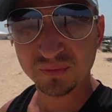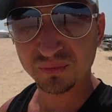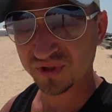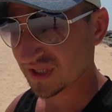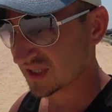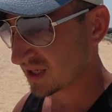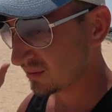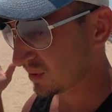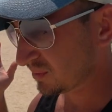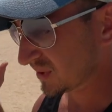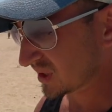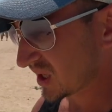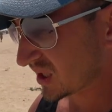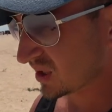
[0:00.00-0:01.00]
по системе
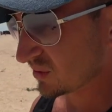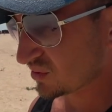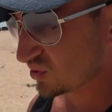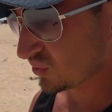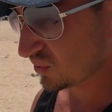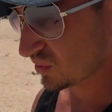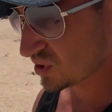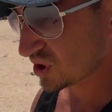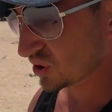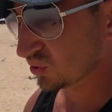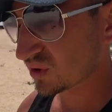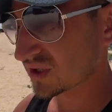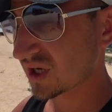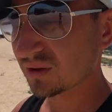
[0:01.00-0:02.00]
питания все
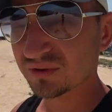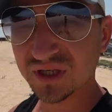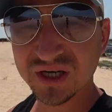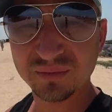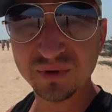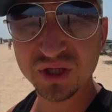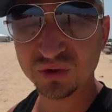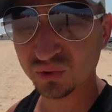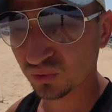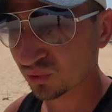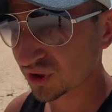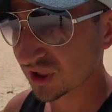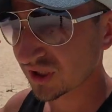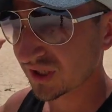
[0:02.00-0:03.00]
включено, завтрак, обед,
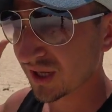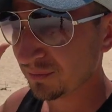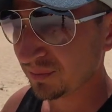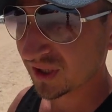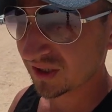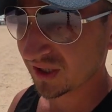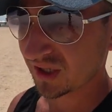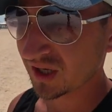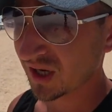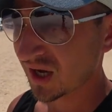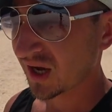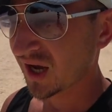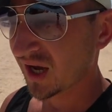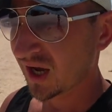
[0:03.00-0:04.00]
ужин, напитки
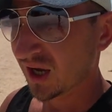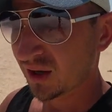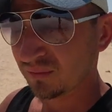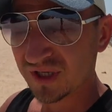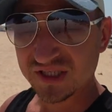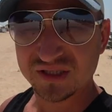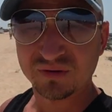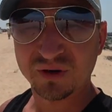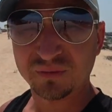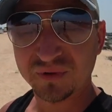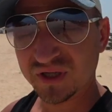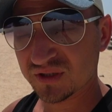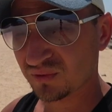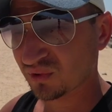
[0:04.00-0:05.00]
местного
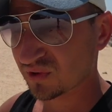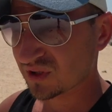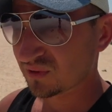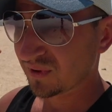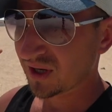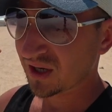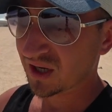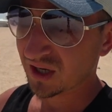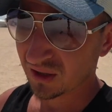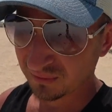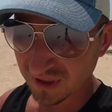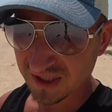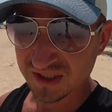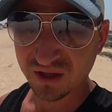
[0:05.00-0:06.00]
производства,
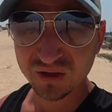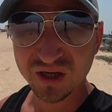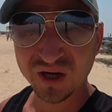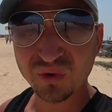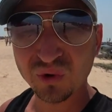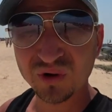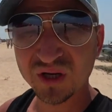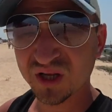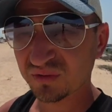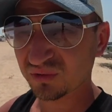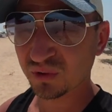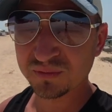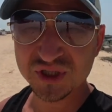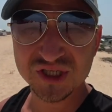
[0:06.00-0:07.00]
безалкогольные, в
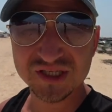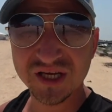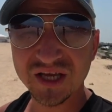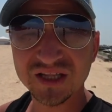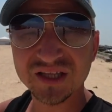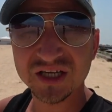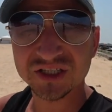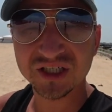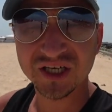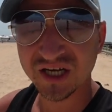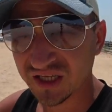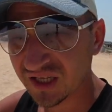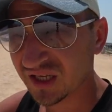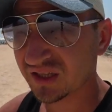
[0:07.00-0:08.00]
том числе и даже
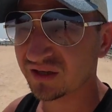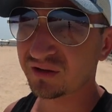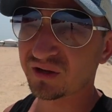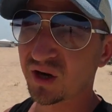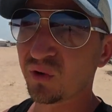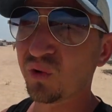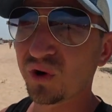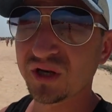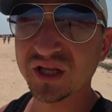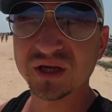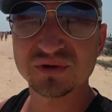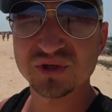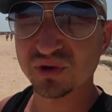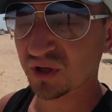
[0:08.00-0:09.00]
какие-то алкогольные все